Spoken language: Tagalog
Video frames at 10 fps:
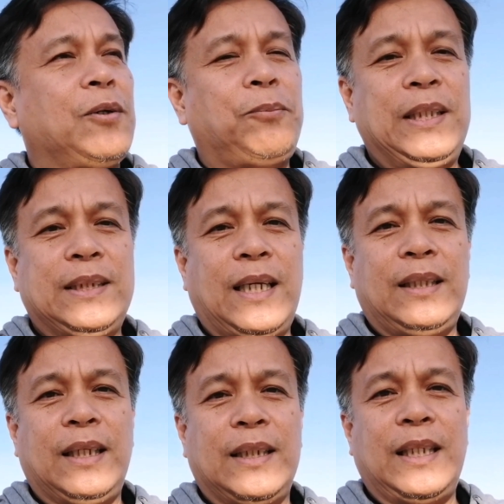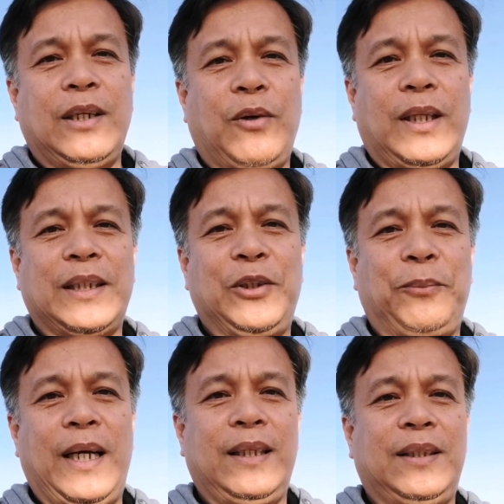Kung madiskarte ka, sa likuran ka
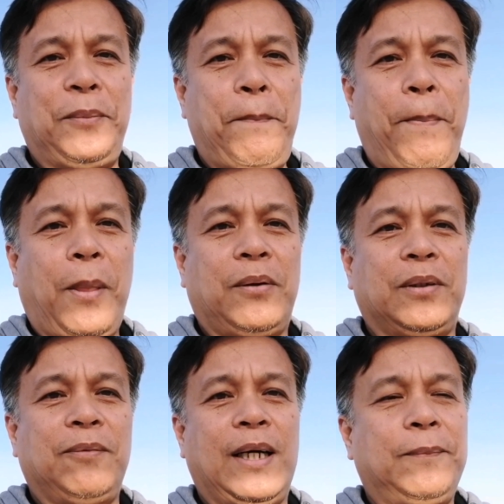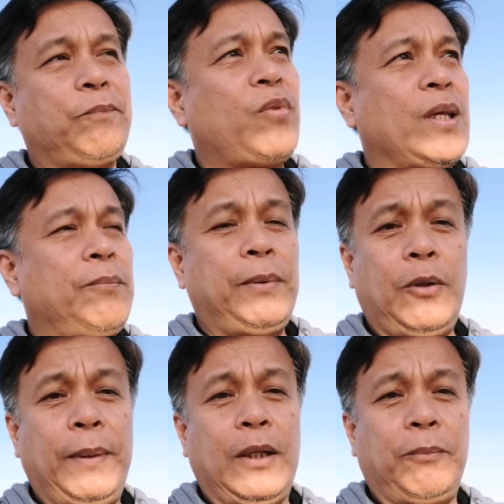dumaan. O, oh, di ba?
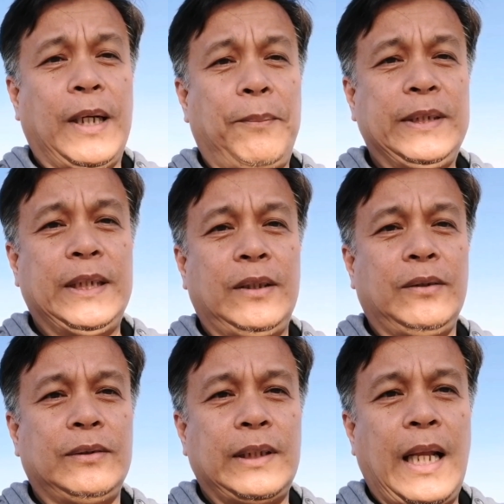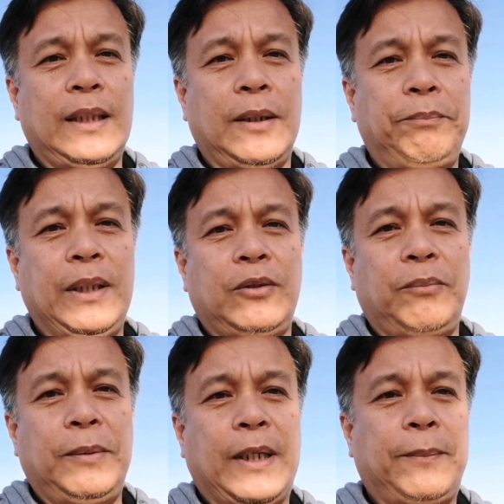Pero merong mga machine doon. Lahat ng pinto
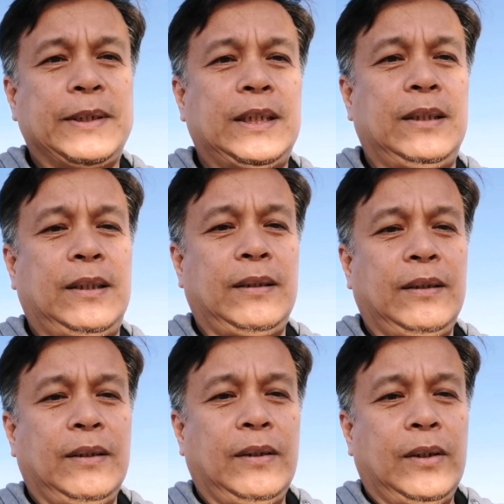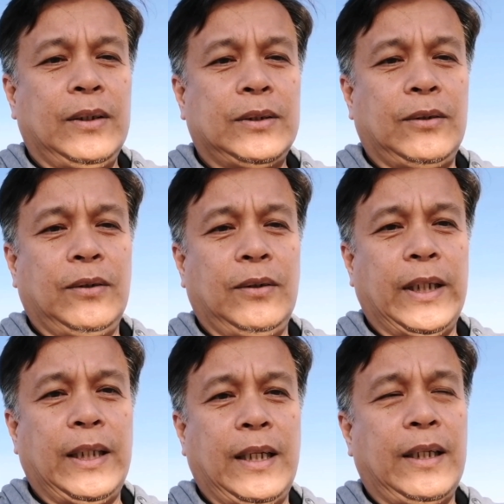may mga machine So,
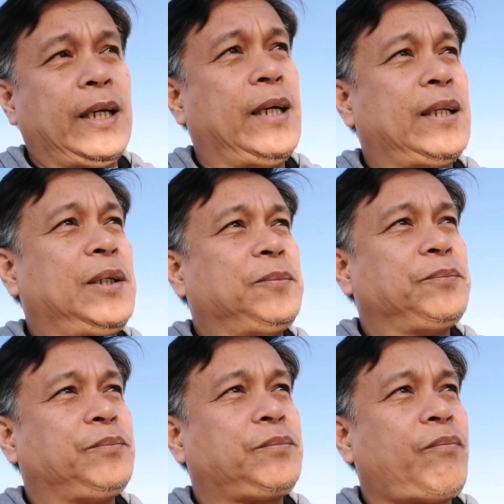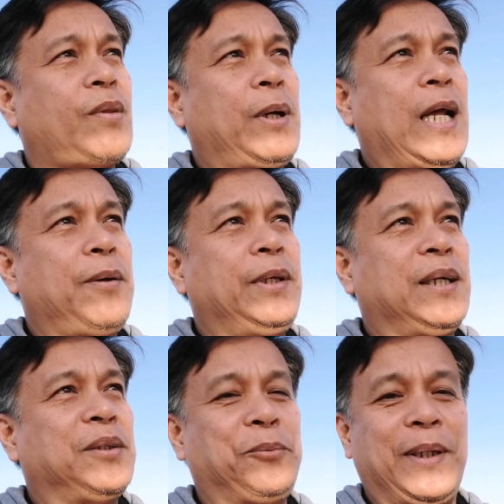ang nangyari, marami
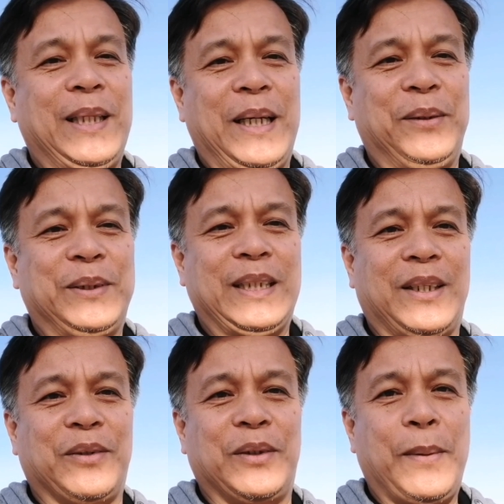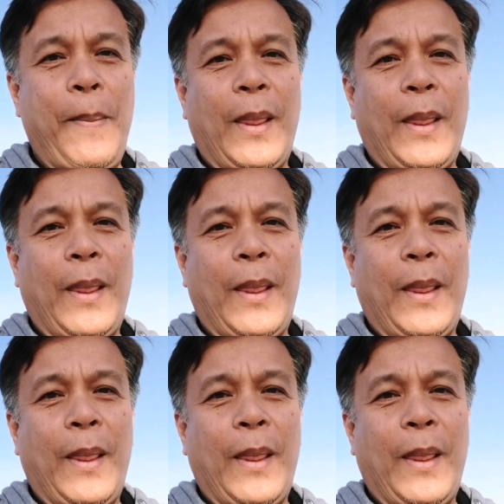ang dumadaan doon sa likod.